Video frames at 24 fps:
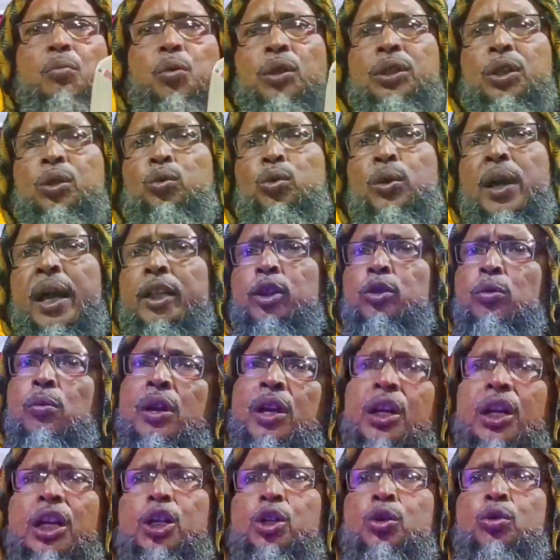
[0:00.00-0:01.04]
বলছে তুই এত
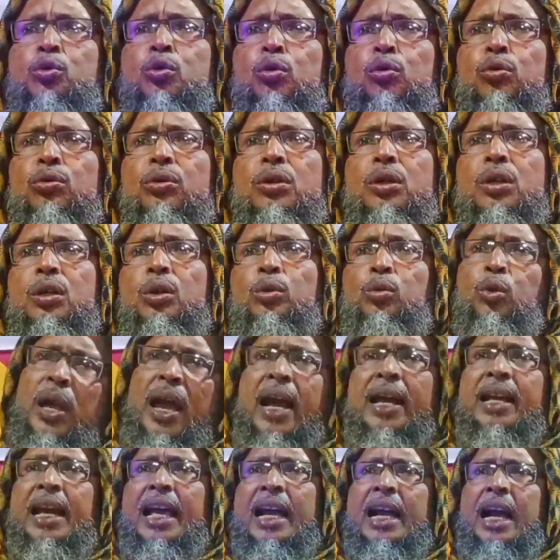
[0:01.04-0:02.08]
নিষ্ঠুর তুই
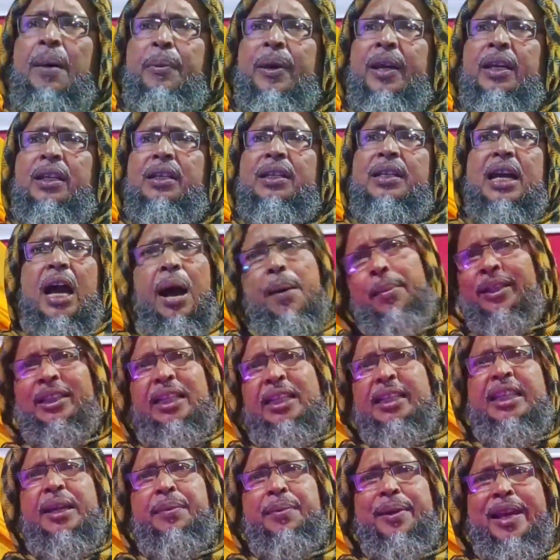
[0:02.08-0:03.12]
একলা খাবি
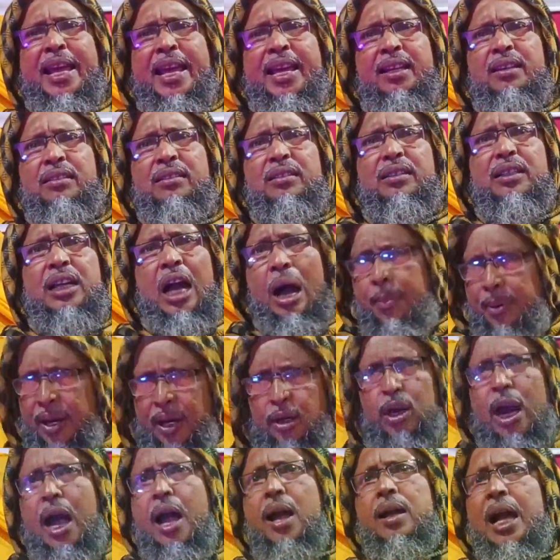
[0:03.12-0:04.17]
আমাদের দিবি নে
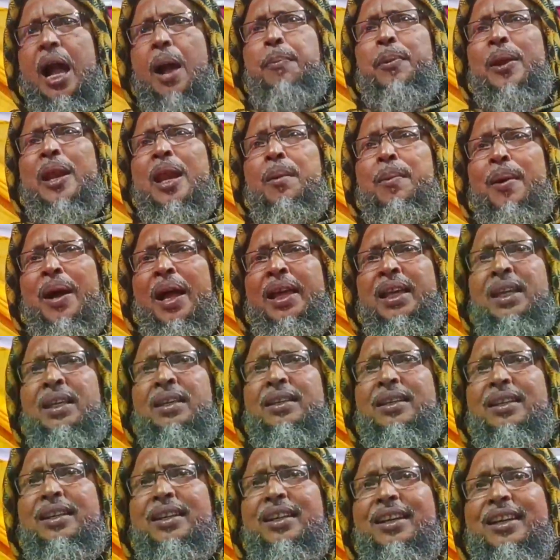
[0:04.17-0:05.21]
আমরা কাপেলা ভাই
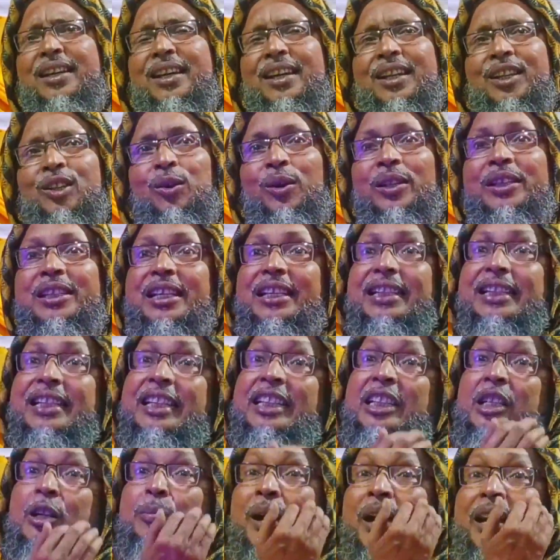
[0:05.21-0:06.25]
তো হচ্ছে
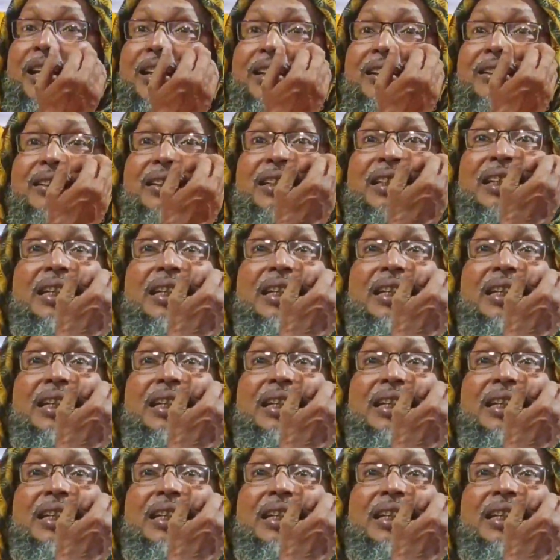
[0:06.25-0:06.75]
দ্বিতীয়বারই